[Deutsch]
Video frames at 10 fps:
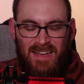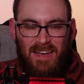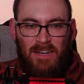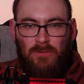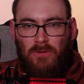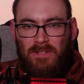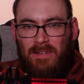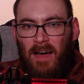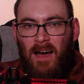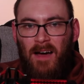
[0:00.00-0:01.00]
Also auch
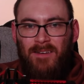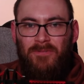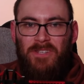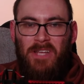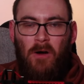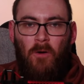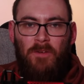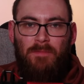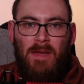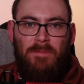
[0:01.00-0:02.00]
dadurch erhoffe ich
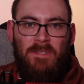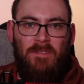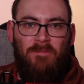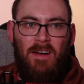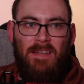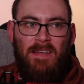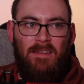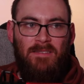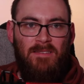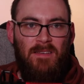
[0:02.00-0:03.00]
mir ein bisschen
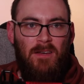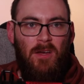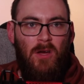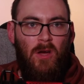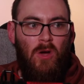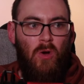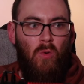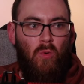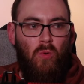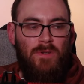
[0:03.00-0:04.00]
Varianz
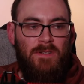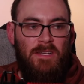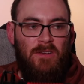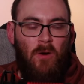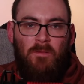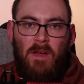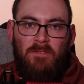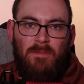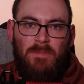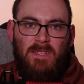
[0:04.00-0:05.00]
und ich erhoffe mir einfach
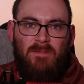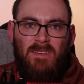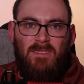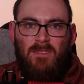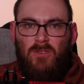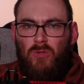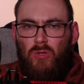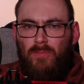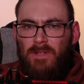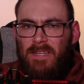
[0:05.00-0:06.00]
ein bisschen was
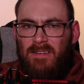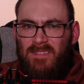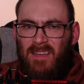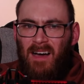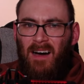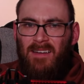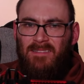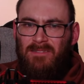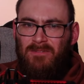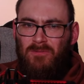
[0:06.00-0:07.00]
knüppeldickes,
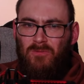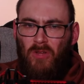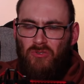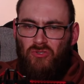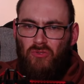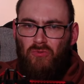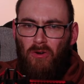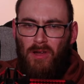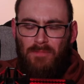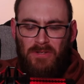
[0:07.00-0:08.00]
hartes,
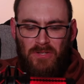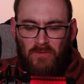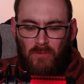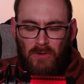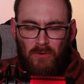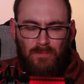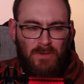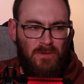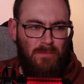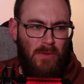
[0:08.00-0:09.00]
Dungeon-Crawler-mäßig, wo man noch ein
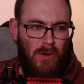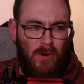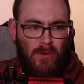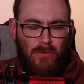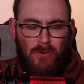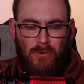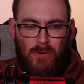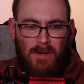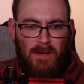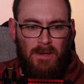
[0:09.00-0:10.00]
bisschen mehr,
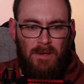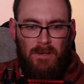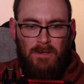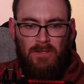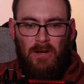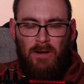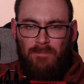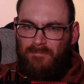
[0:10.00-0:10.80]
äh, ja,